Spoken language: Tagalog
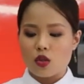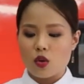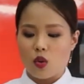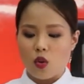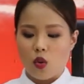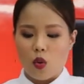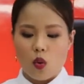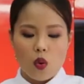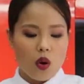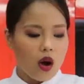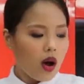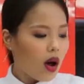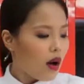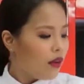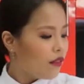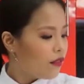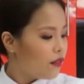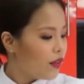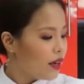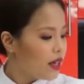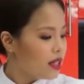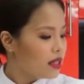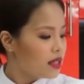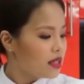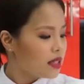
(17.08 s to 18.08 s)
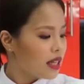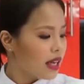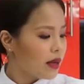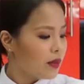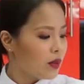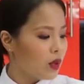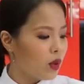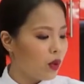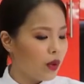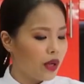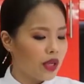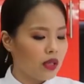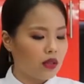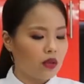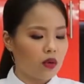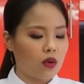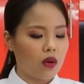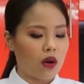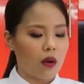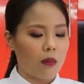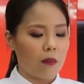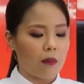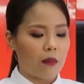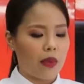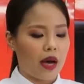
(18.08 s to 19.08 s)
So, first, I'm going to
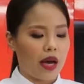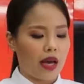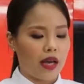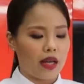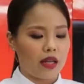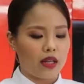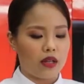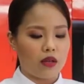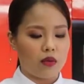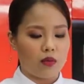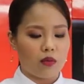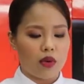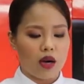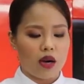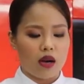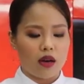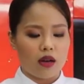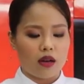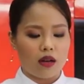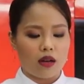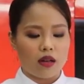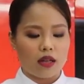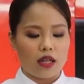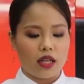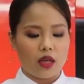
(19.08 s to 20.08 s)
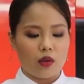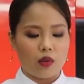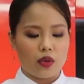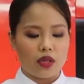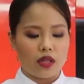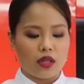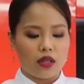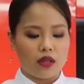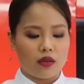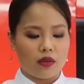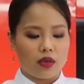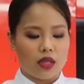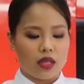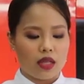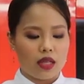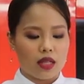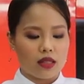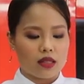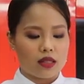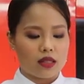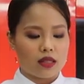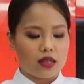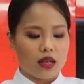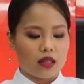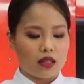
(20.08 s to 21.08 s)
combine yung mga liquid
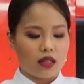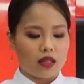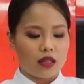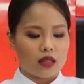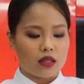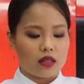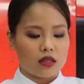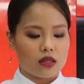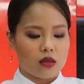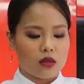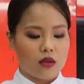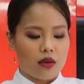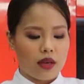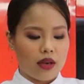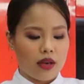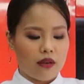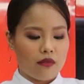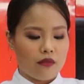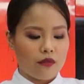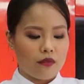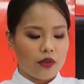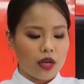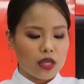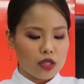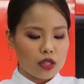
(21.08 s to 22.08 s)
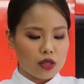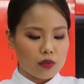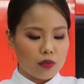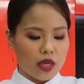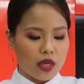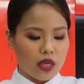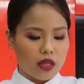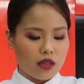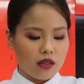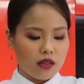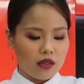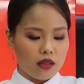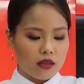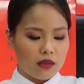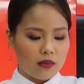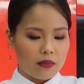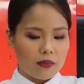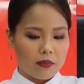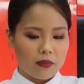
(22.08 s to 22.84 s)
ingredients natin. So, I have fresh milk.